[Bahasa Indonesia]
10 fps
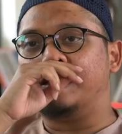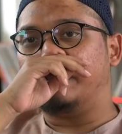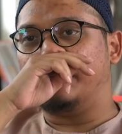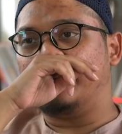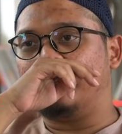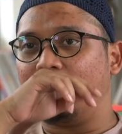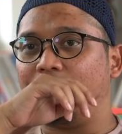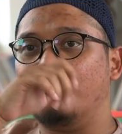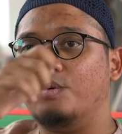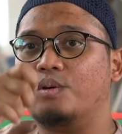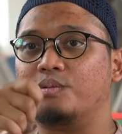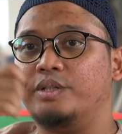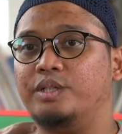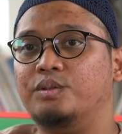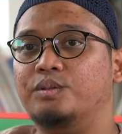ya kan mabok
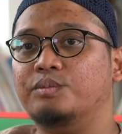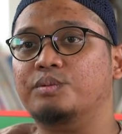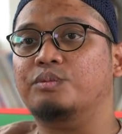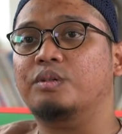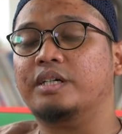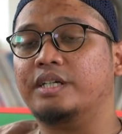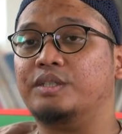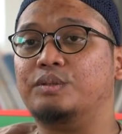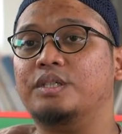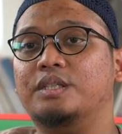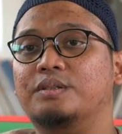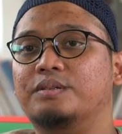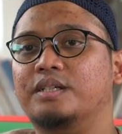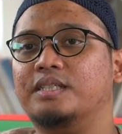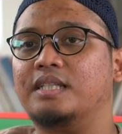minum semua kayak gitu-gitu ya